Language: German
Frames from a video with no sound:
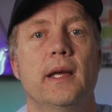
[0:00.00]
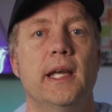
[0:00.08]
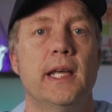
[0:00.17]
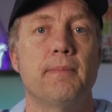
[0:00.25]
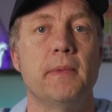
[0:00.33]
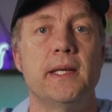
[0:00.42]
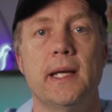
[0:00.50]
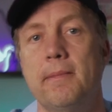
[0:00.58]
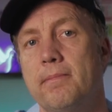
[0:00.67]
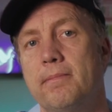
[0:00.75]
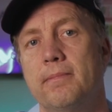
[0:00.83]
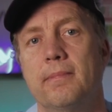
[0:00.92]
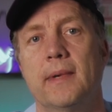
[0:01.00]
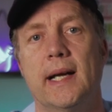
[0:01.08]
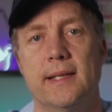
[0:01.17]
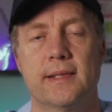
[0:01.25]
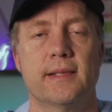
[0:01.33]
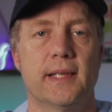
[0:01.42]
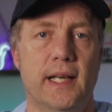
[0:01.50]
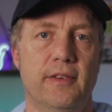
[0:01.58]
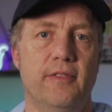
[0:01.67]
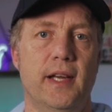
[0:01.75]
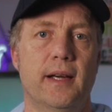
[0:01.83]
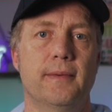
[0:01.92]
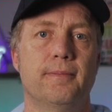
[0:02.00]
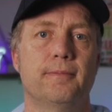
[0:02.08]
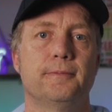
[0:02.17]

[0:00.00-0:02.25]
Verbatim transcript: ich mit dem Ganzen dran wäre.